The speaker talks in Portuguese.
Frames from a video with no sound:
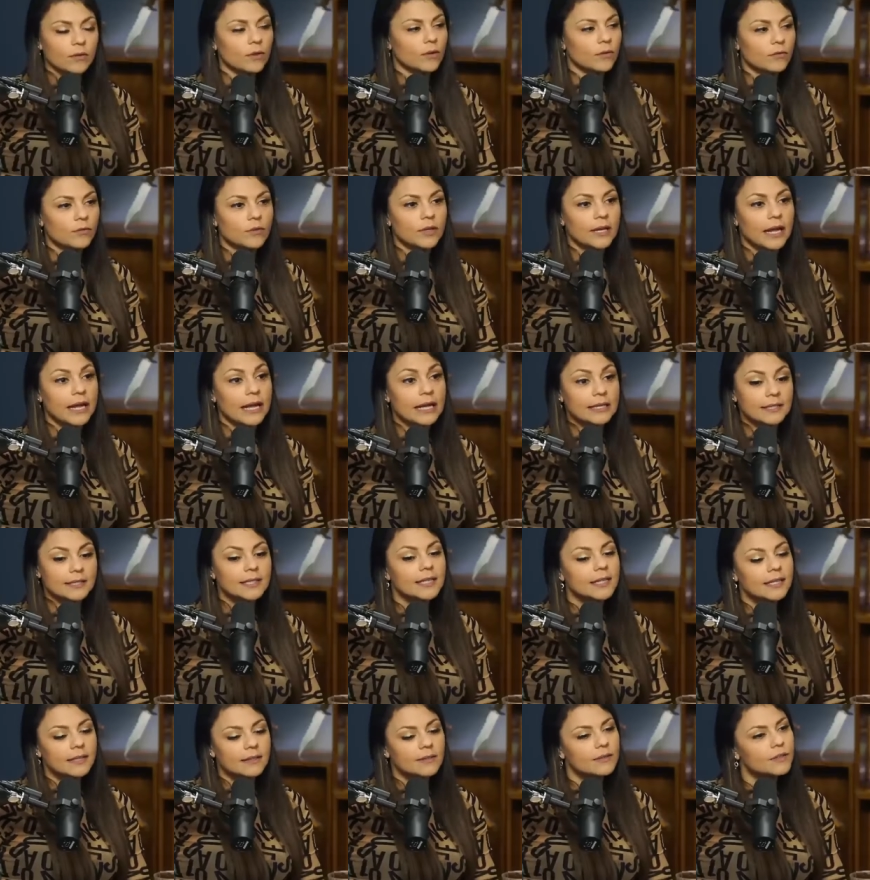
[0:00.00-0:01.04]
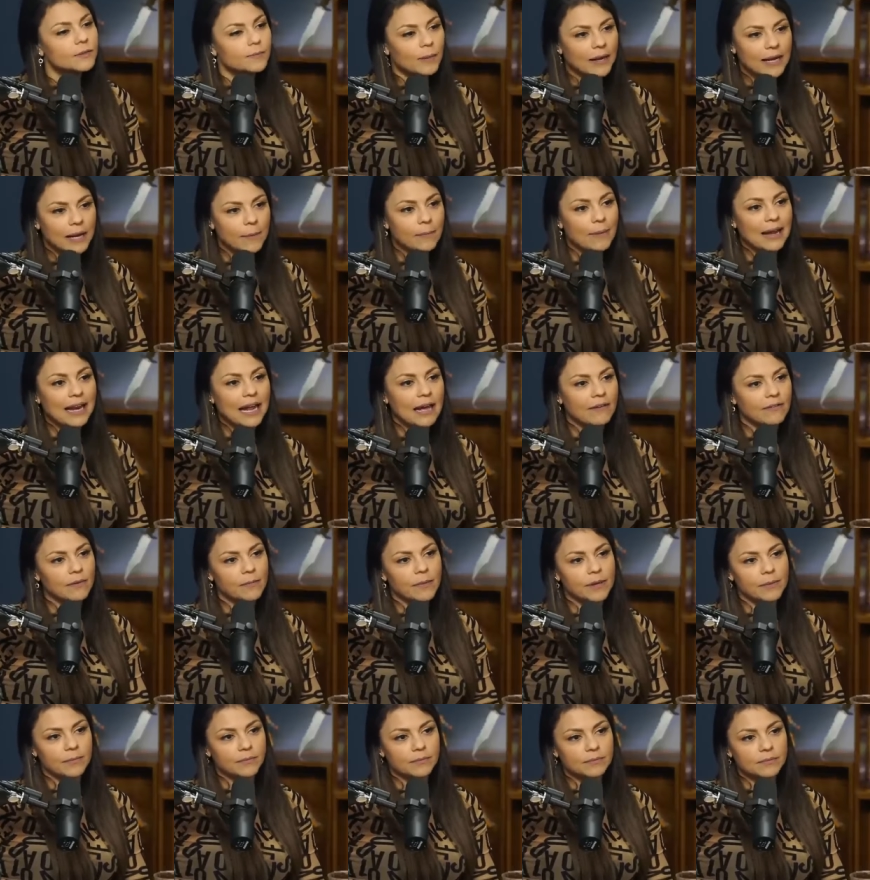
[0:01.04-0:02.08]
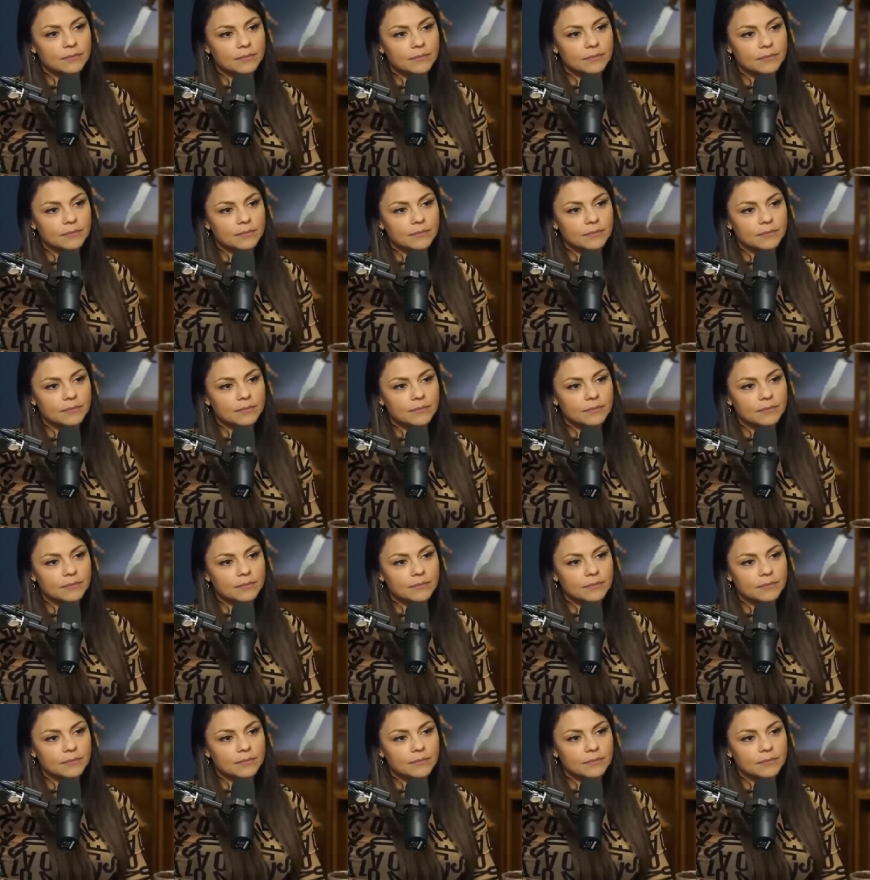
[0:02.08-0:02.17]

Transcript: eu virei assim, espalhei a palavra mesmo.